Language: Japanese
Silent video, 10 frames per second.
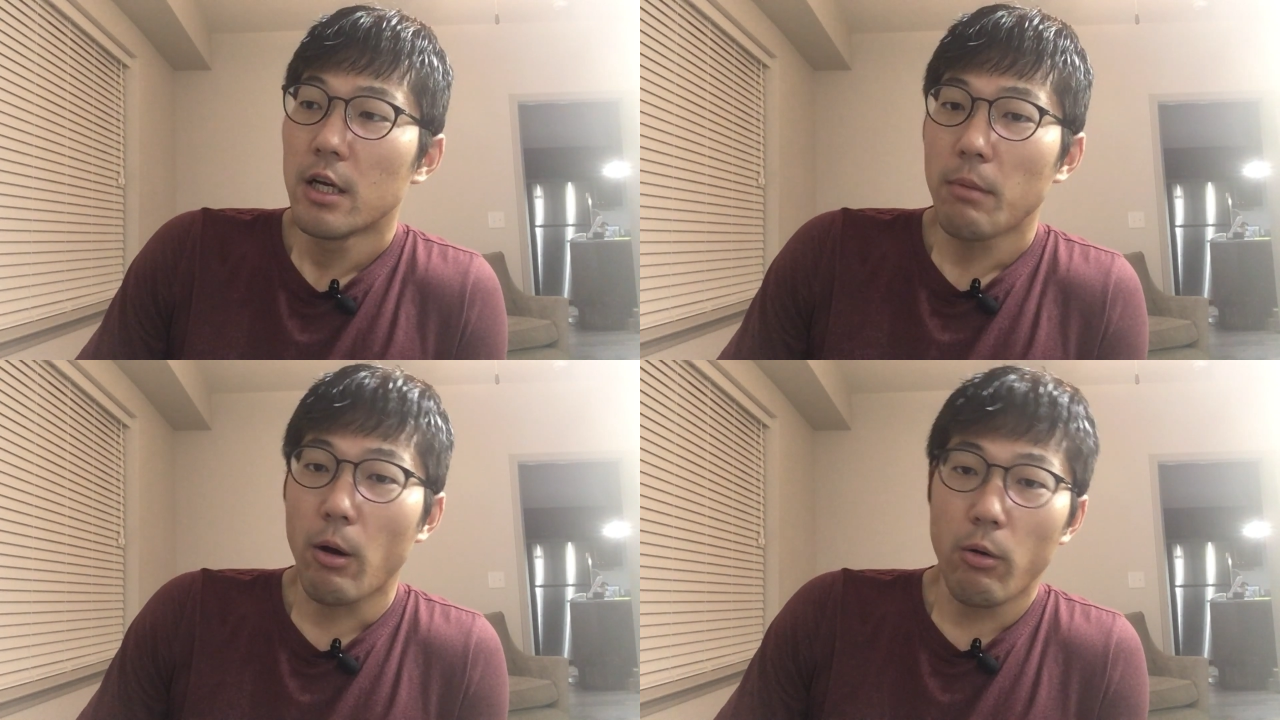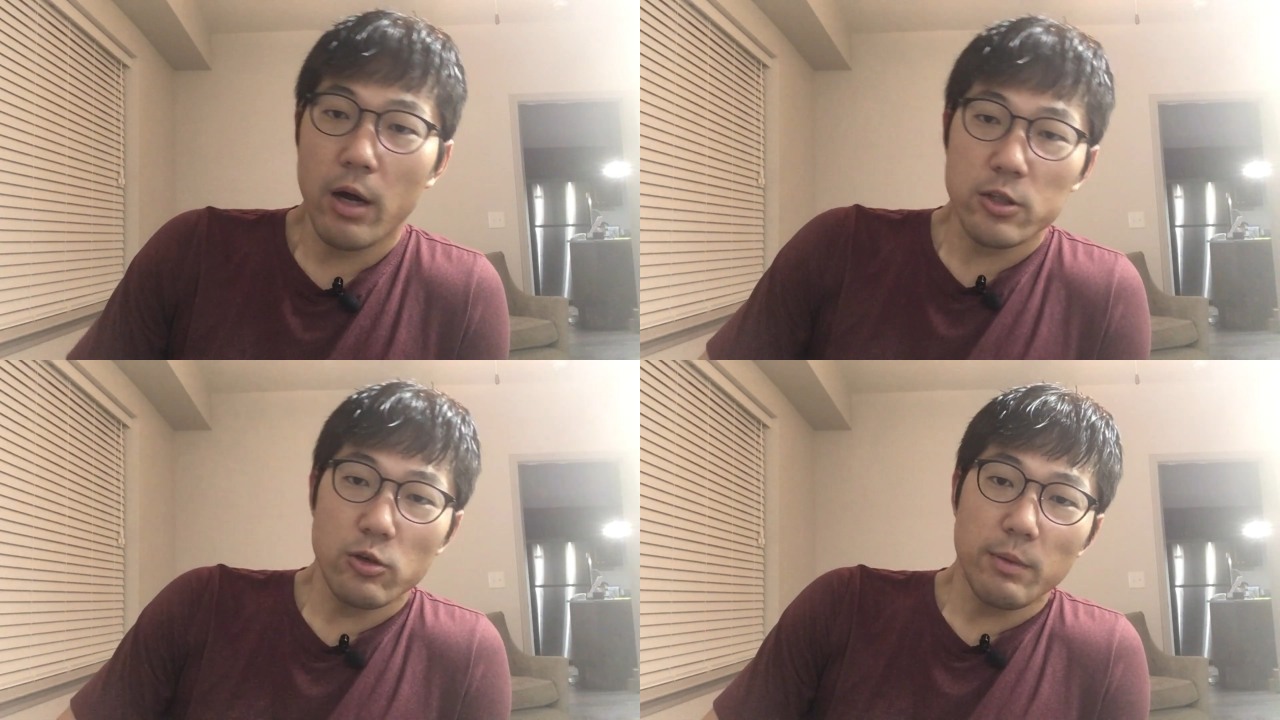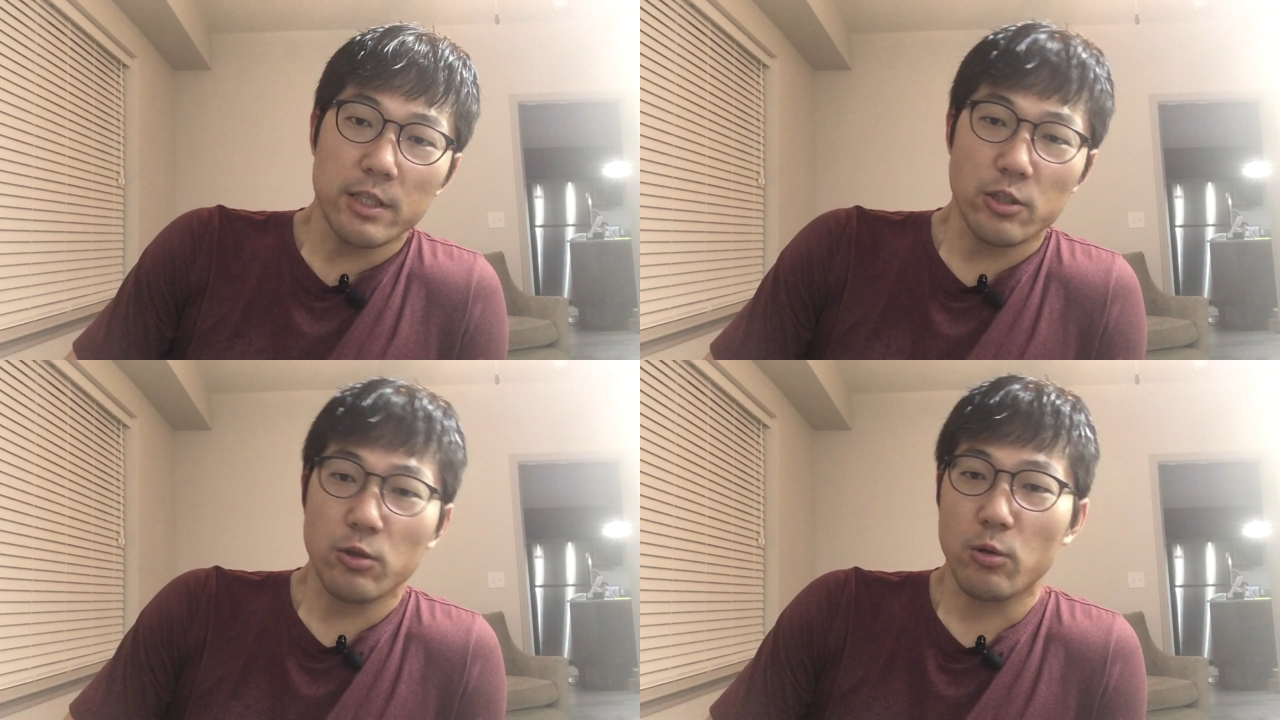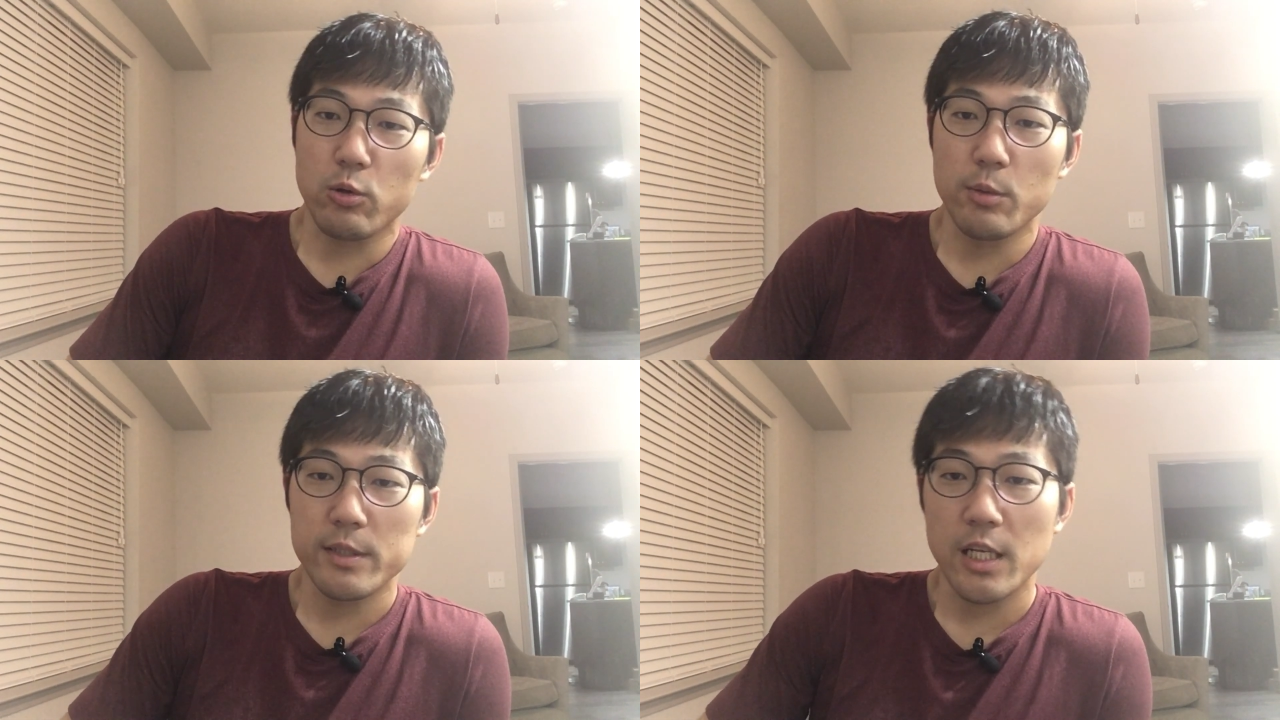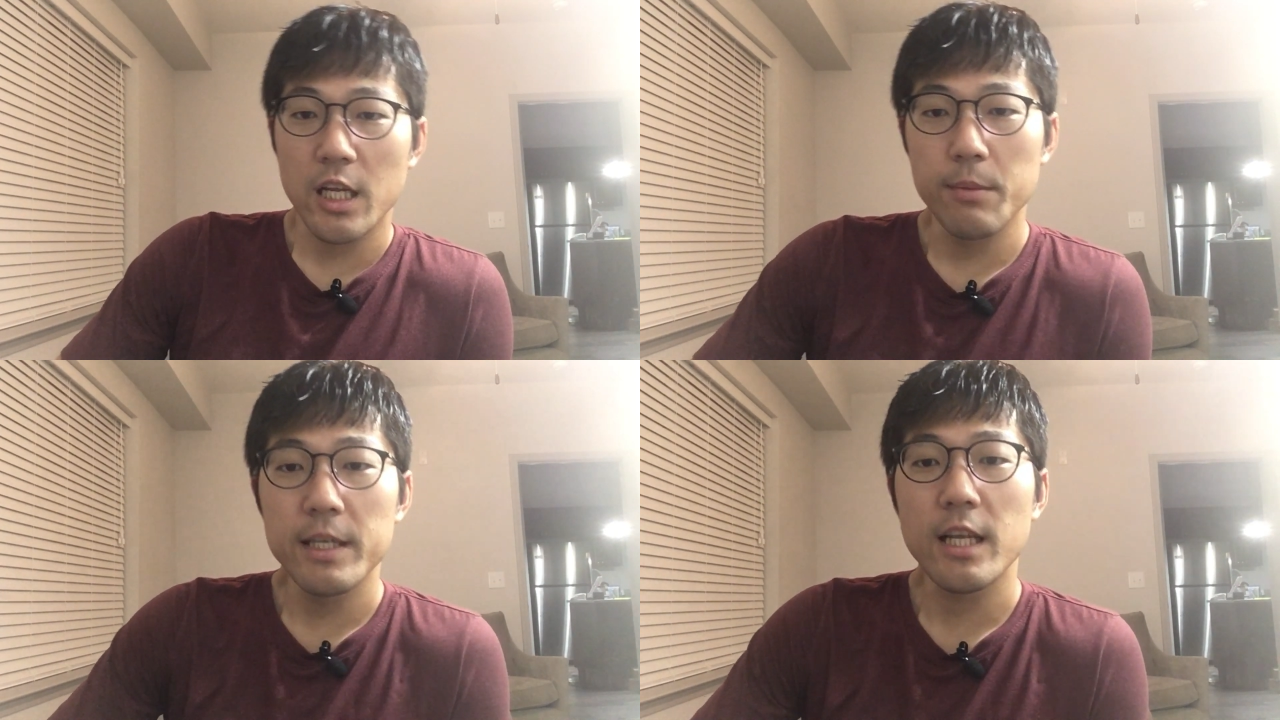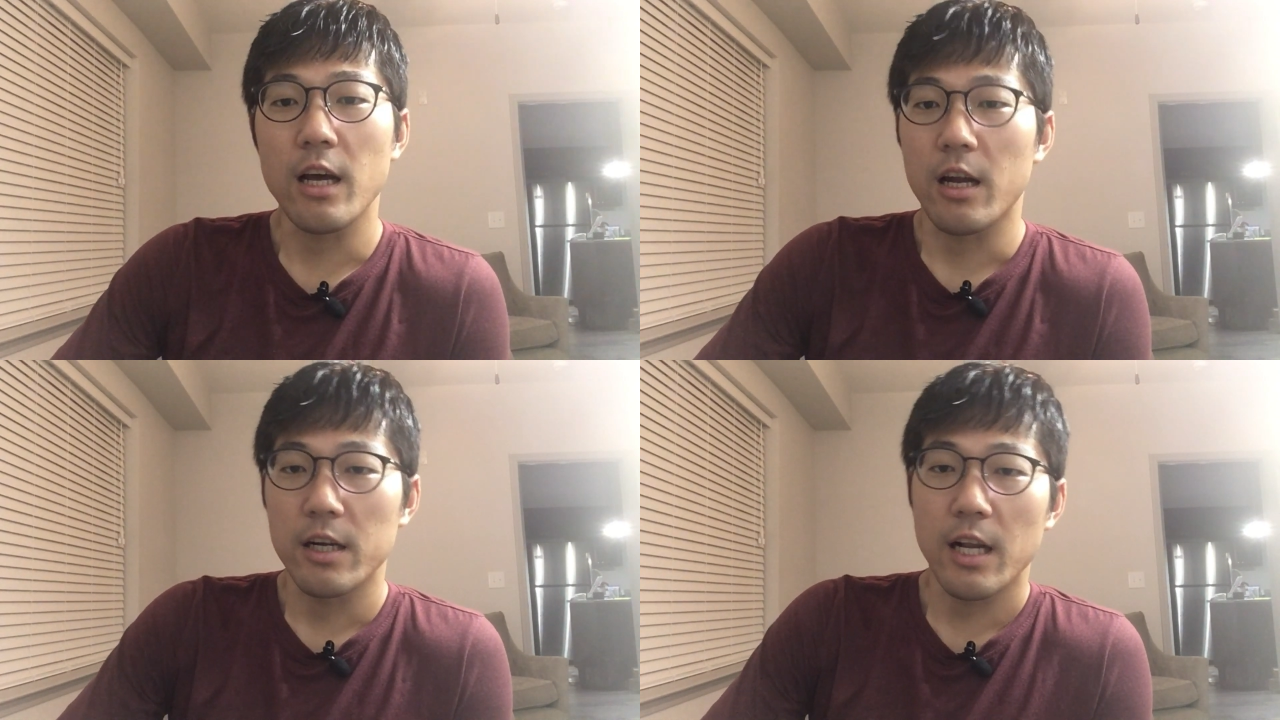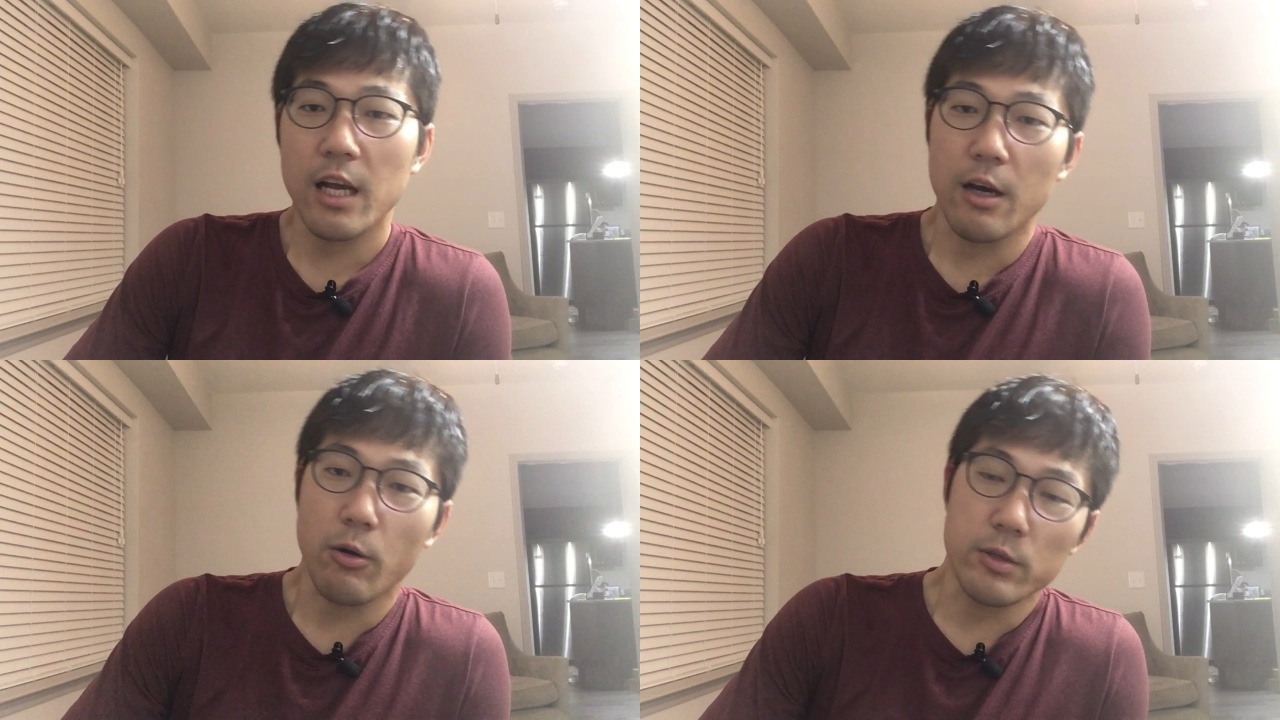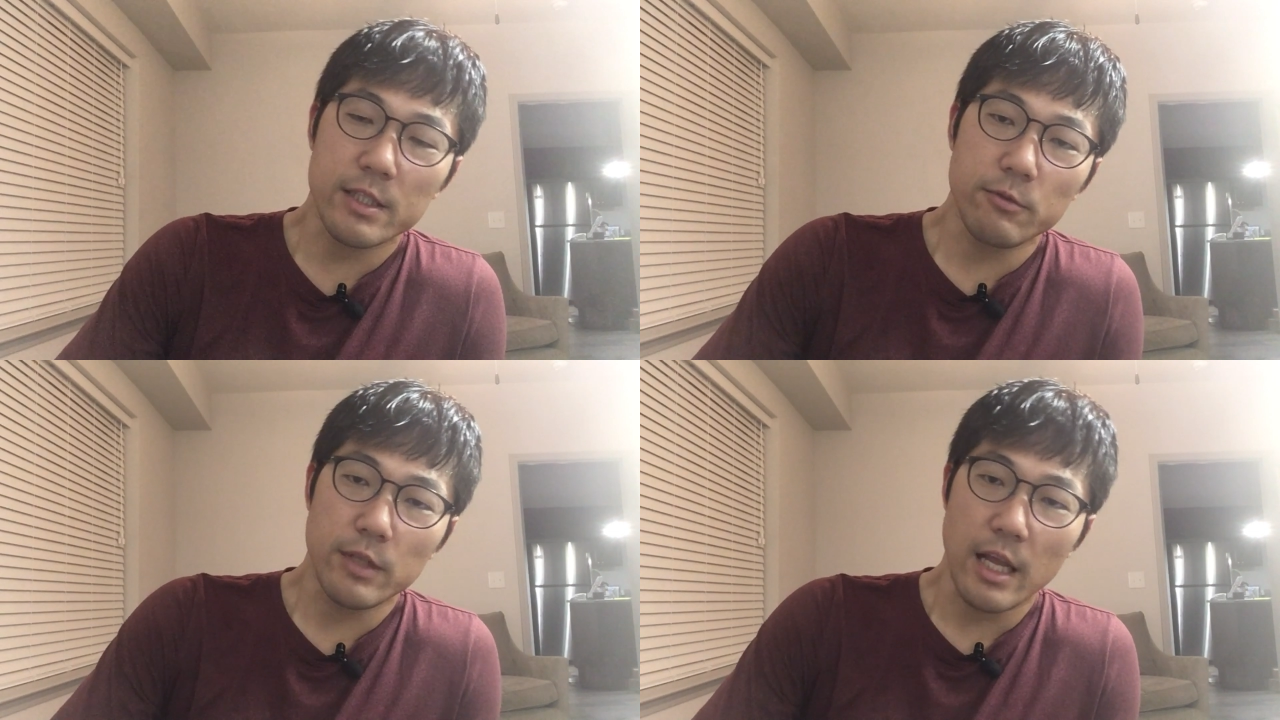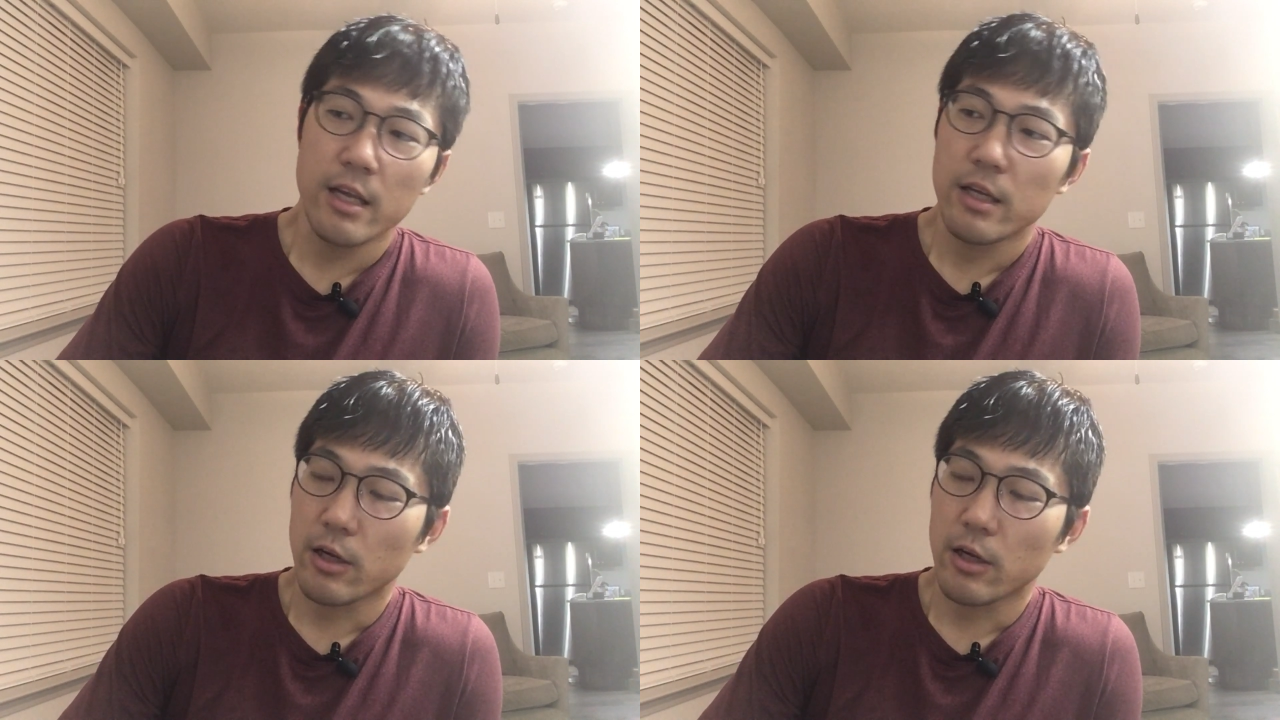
まあ桜花賞馬ってちょっと特別な響きだからね、なんかこうね、